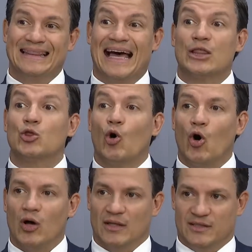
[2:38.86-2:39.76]
dá
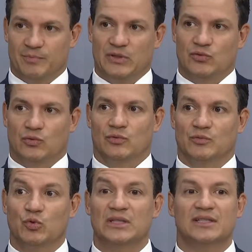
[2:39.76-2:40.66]
dó das
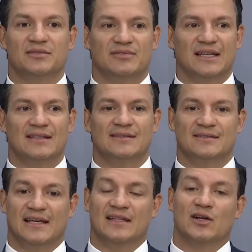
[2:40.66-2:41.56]
pessoas. Muitas
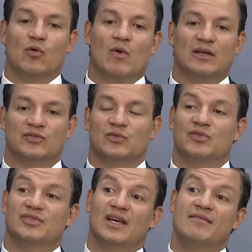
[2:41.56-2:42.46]
vezes entram com
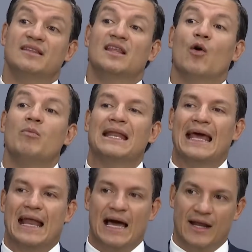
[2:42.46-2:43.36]
ações de servidão
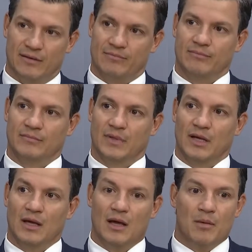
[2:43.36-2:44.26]
minerária
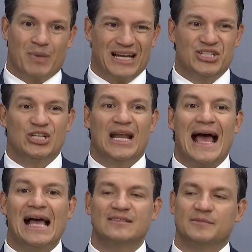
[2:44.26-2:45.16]
para
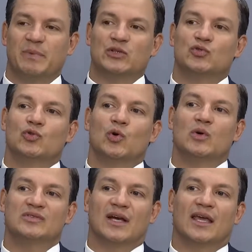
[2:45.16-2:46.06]
tirar as
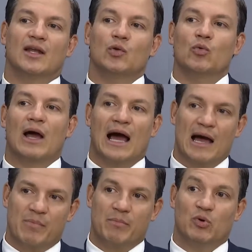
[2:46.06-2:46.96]
pessoas daquele
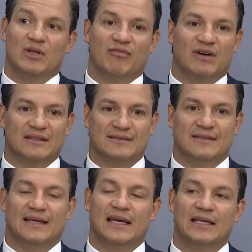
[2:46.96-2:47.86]
lugar, para poder
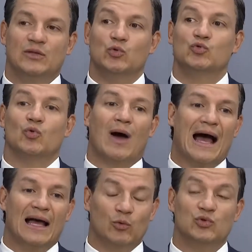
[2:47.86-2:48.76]
fazer e
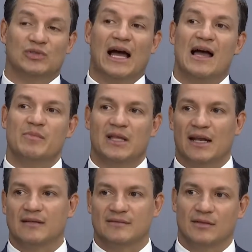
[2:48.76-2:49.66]
usar, usar a
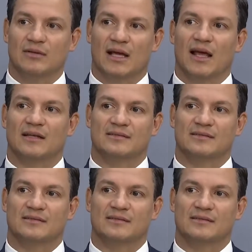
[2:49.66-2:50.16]
mineração naquelas